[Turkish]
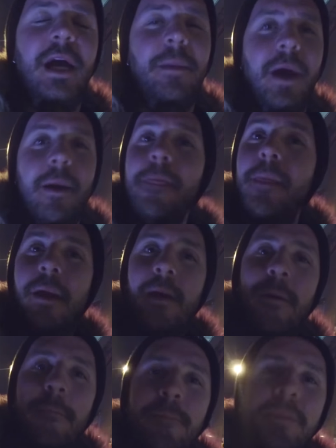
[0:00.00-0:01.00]
diye ama
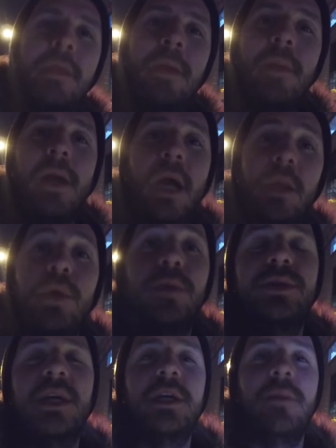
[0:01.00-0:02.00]
bakalım
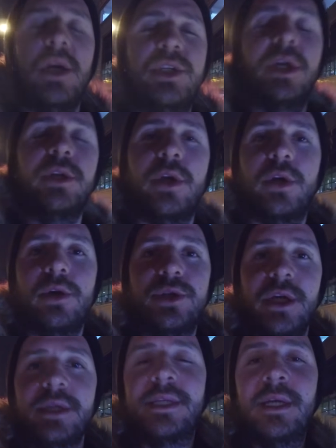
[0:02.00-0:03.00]
önümüzdeki maçları da
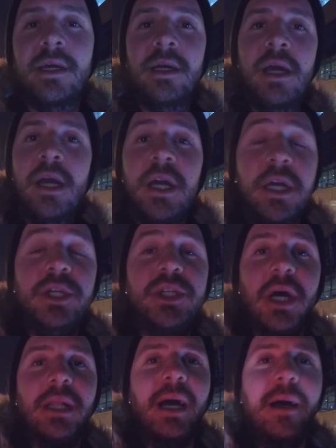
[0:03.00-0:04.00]
göreceğiz.
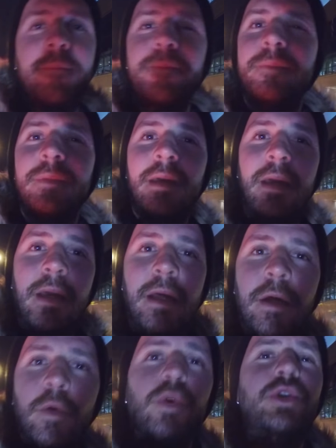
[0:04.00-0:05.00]
İnşallah.
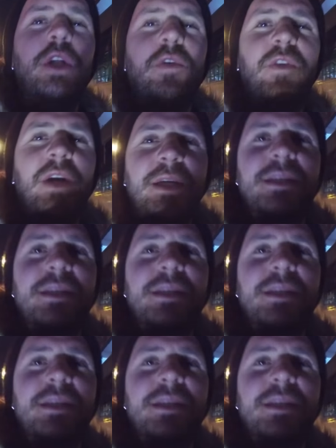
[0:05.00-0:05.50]
Uzun lafın